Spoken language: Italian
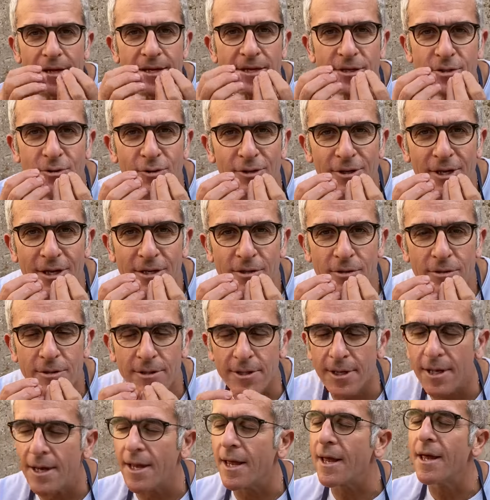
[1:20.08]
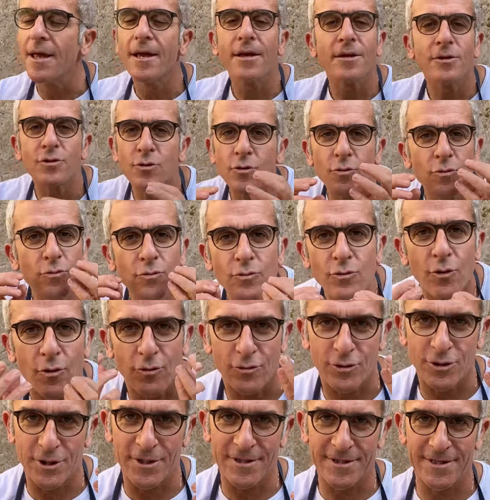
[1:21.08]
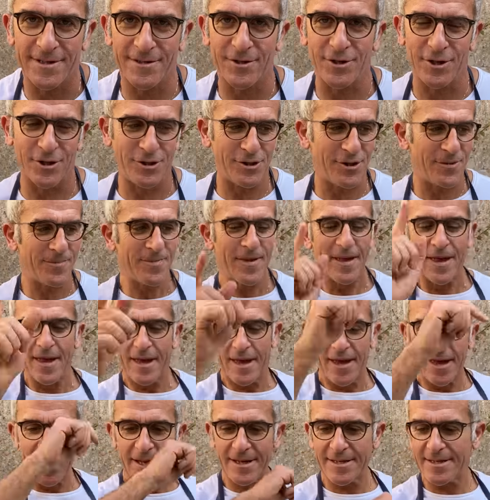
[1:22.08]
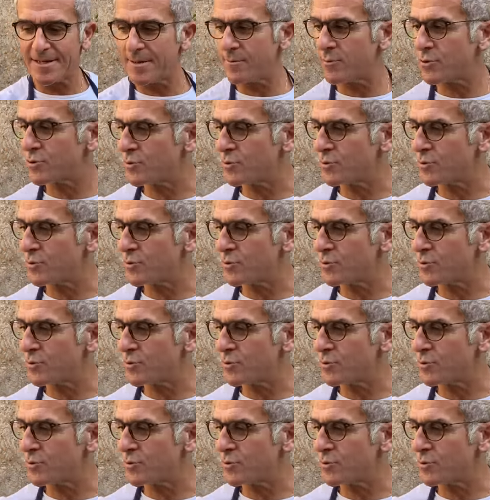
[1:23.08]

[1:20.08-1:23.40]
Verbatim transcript: è sottile sottile, sono un dolce questi ceci. Iniziamo